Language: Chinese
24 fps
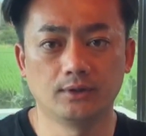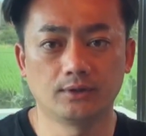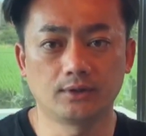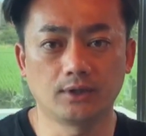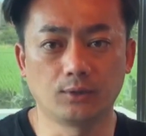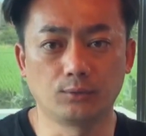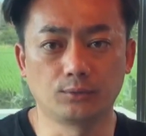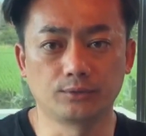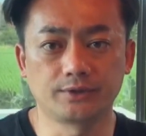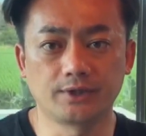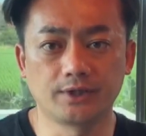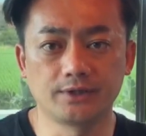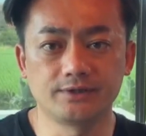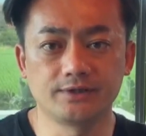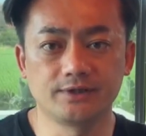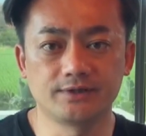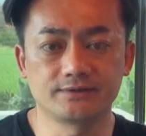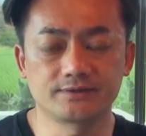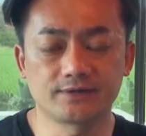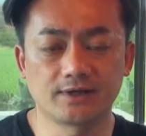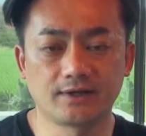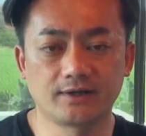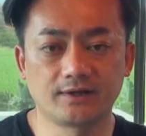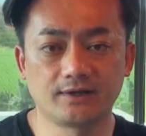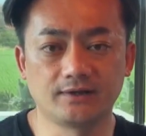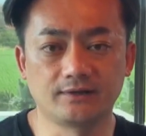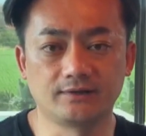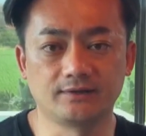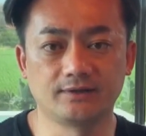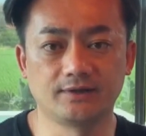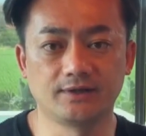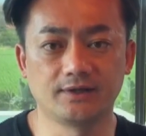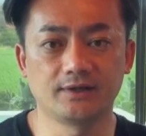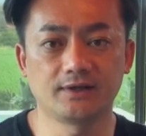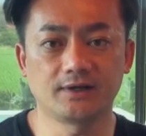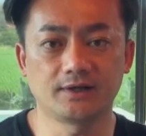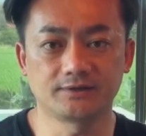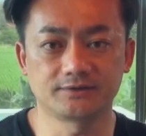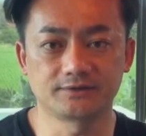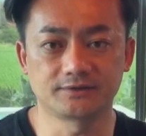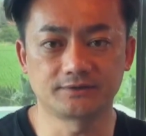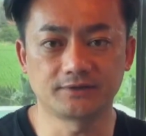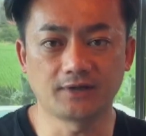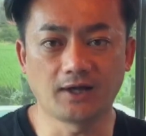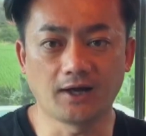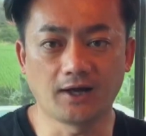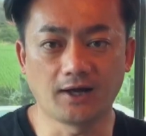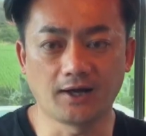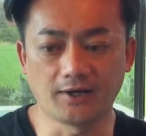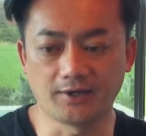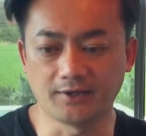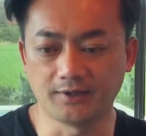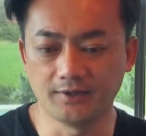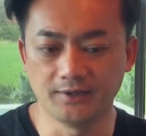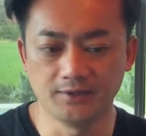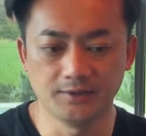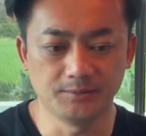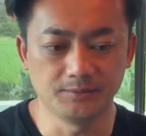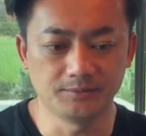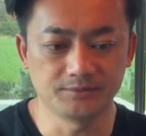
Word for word: 那我天天在垦丁看着大海。